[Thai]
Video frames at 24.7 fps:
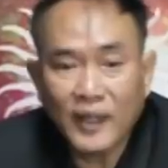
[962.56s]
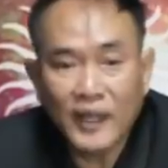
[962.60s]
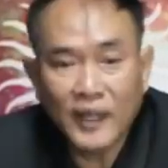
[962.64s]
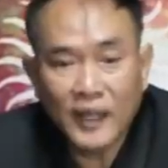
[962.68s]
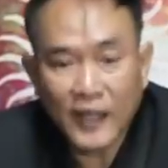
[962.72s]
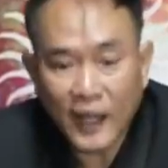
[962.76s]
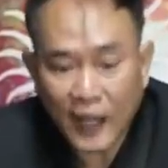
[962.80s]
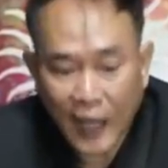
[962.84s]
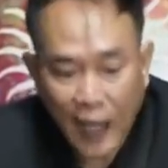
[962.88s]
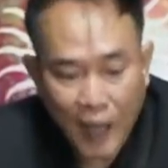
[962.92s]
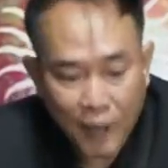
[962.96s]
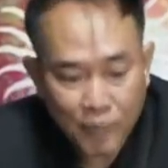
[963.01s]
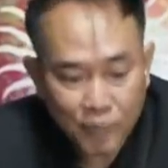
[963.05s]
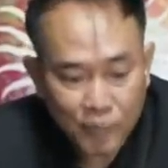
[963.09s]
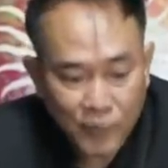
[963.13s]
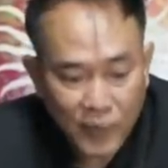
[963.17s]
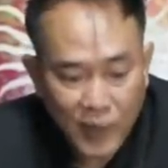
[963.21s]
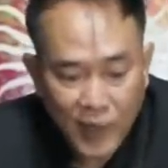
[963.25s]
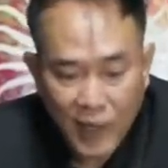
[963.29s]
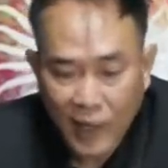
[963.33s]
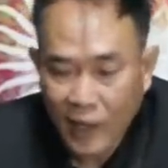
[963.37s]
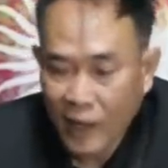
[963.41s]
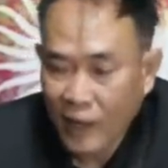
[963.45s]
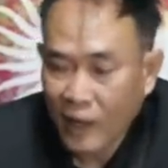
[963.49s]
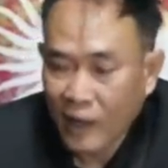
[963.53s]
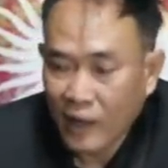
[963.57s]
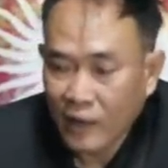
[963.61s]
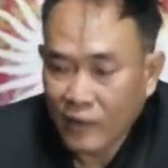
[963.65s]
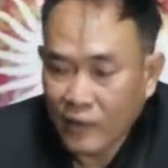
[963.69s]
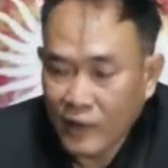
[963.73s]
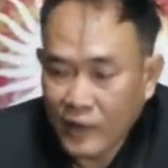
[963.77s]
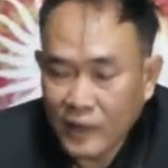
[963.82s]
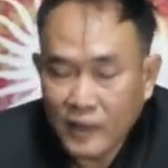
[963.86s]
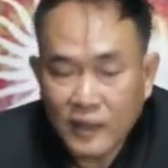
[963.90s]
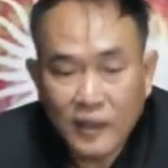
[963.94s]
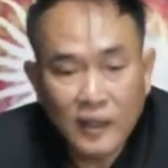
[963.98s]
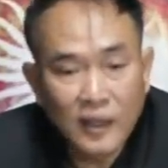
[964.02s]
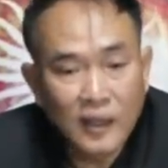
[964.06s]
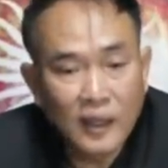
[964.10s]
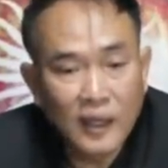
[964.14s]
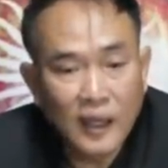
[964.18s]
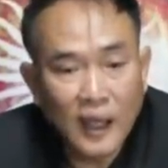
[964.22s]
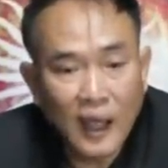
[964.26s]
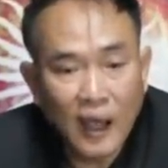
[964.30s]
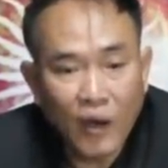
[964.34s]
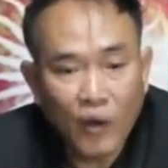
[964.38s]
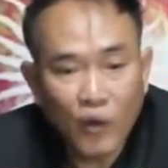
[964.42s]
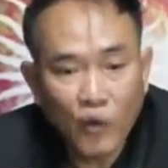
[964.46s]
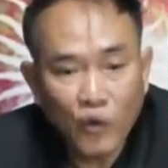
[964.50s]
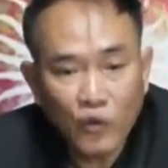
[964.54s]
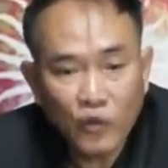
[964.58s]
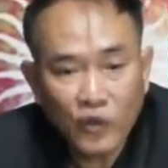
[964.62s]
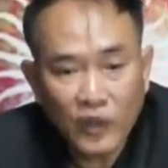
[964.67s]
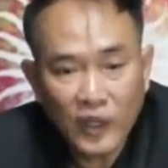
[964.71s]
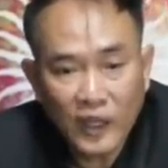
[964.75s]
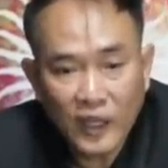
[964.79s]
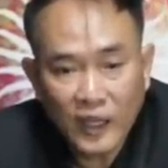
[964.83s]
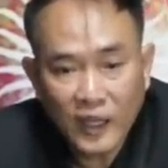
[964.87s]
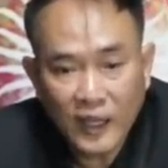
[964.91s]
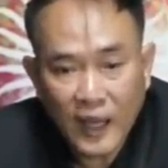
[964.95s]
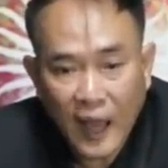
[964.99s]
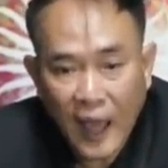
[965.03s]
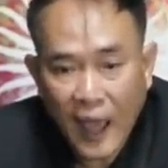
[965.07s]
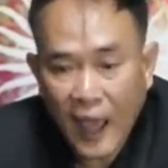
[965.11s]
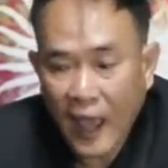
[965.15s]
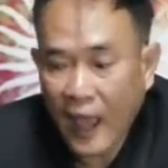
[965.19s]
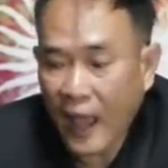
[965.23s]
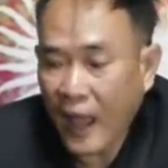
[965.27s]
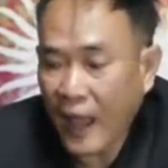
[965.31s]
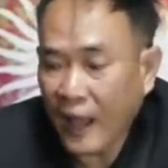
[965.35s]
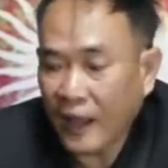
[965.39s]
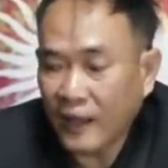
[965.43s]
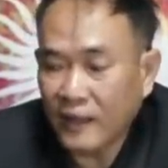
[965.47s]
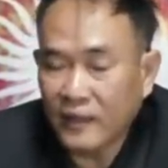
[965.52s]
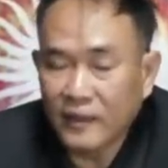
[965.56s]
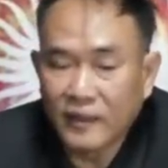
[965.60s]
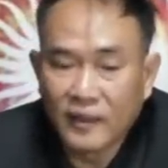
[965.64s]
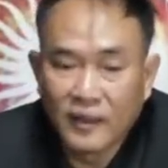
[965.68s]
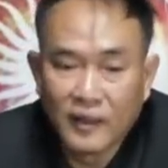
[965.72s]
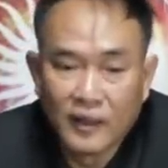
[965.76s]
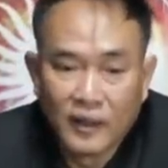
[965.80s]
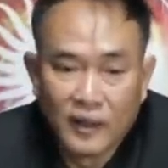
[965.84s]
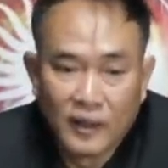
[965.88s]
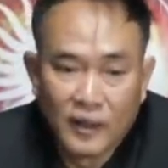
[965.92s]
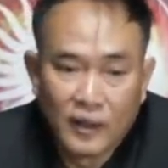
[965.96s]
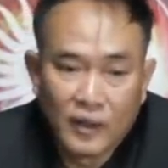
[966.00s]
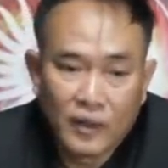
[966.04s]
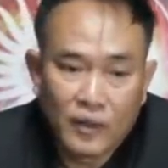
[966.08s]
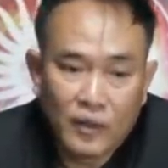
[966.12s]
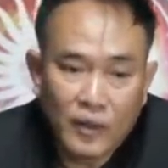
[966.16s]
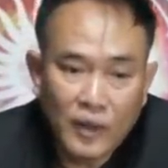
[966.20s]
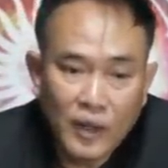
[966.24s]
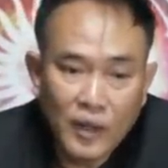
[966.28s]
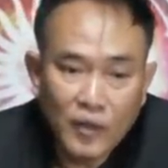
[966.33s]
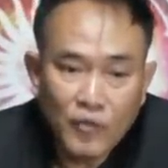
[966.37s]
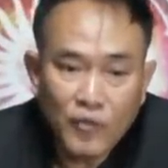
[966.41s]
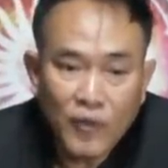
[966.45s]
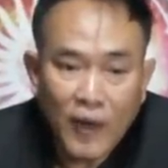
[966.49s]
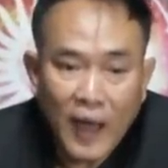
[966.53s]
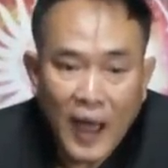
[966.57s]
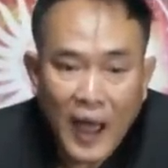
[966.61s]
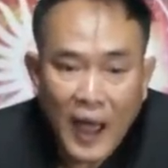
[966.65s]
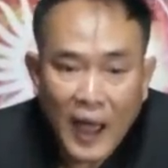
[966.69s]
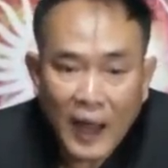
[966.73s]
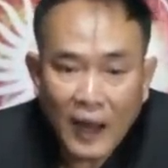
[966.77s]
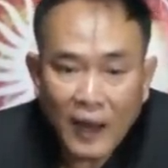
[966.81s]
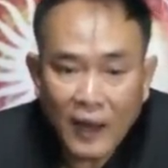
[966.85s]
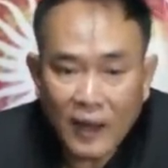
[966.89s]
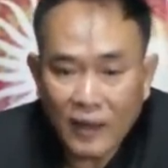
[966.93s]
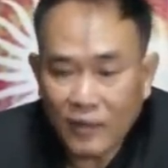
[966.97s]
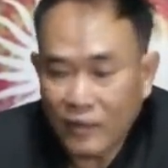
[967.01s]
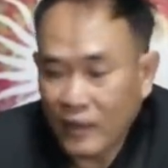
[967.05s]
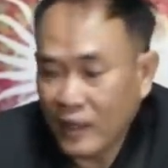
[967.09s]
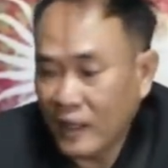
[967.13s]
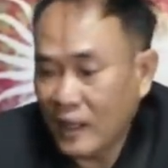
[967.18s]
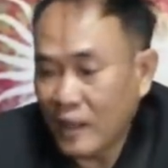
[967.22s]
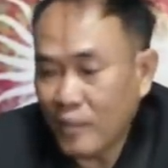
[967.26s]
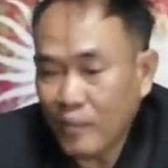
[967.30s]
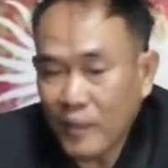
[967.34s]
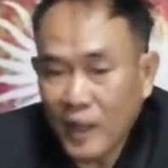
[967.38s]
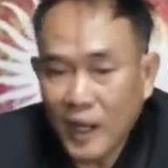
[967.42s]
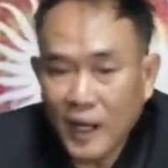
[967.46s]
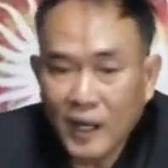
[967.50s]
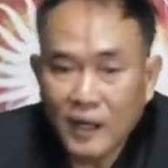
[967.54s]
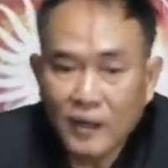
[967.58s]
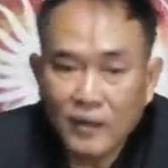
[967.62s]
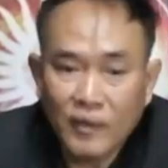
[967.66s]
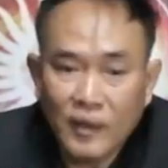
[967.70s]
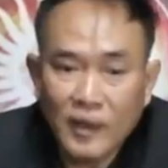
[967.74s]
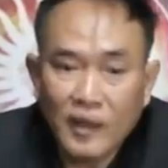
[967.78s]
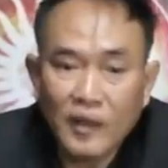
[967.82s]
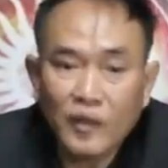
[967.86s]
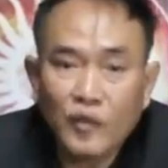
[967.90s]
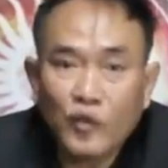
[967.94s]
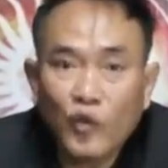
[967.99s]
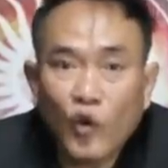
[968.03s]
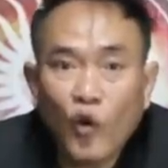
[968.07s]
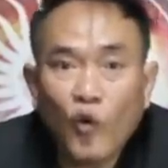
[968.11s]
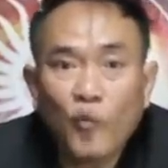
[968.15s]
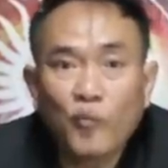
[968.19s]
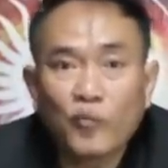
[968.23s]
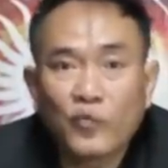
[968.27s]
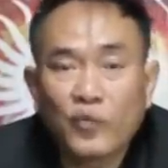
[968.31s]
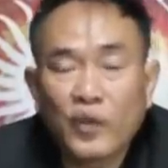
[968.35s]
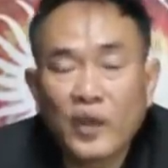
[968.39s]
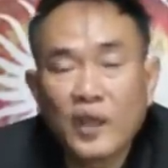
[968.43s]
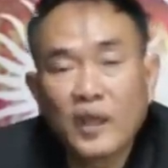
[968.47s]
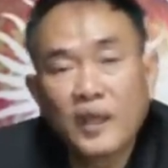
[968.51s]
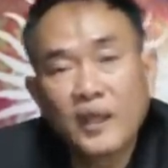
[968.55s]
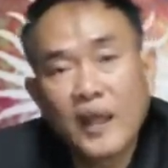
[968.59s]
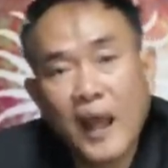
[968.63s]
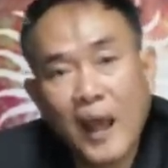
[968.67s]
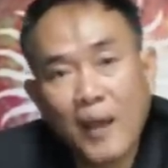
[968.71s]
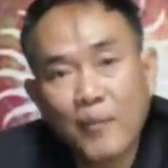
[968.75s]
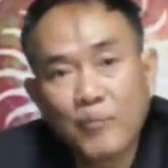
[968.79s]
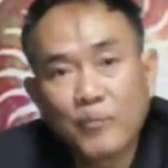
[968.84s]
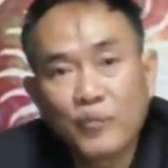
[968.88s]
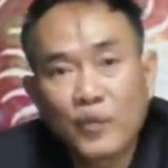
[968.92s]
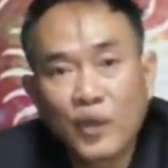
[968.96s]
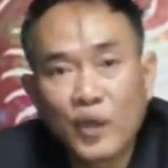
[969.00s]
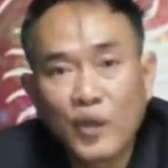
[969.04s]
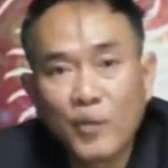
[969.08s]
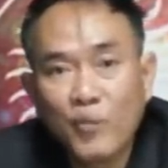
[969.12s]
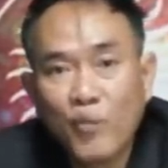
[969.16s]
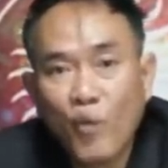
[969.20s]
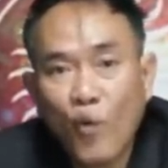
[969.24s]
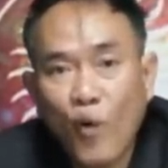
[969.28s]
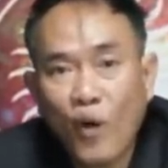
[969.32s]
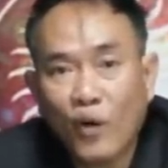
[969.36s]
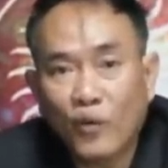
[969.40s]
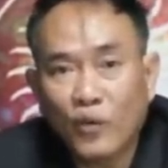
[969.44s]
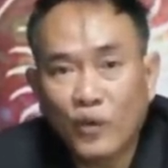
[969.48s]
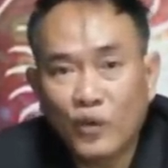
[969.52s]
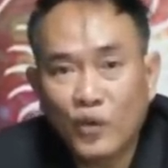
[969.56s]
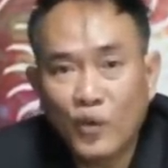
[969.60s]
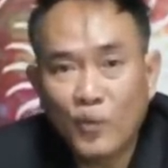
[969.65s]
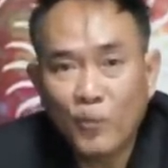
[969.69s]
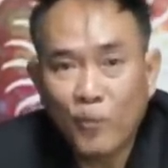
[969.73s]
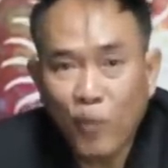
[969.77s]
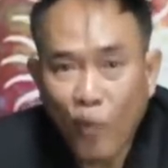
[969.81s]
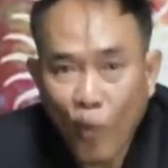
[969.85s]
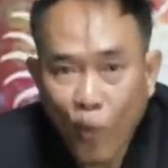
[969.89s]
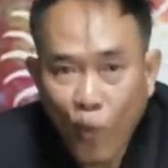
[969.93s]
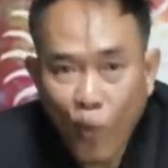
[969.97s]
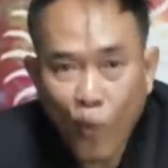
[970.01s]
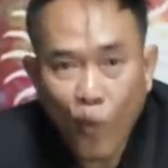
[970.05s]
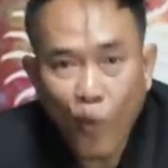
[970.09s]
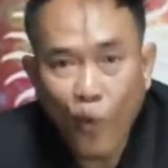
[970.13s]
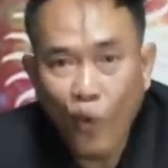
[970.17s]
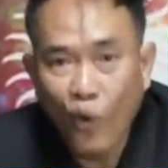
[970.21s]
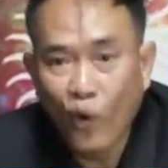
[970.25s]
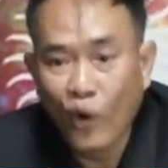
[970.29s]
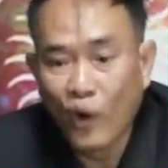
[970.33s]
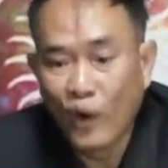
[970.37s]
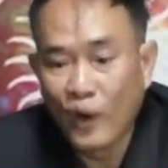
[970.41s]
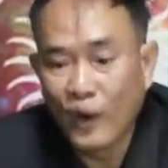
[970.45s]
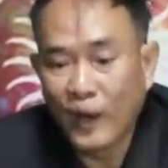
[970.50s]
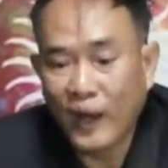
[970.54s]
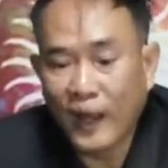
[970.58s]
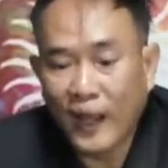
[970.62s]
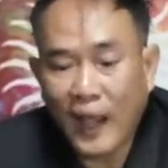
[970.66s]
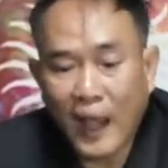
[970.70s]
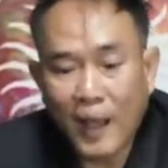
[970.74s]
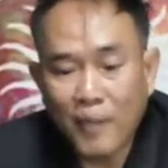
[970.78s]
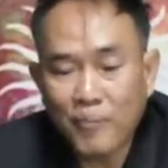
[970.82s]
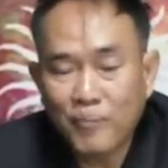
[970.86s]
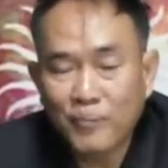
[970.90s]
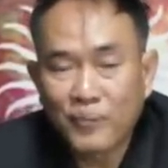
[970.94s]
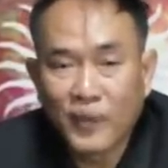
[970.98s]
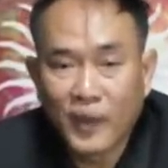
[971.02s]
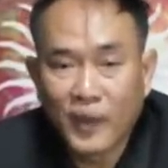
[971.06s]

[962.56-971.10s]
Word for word: สีนะครับ สีเขียว สีแดง สีฟ้า สีน้ำเงิน สีส้ม สีดำสีม่วง สีชมพูนะครับ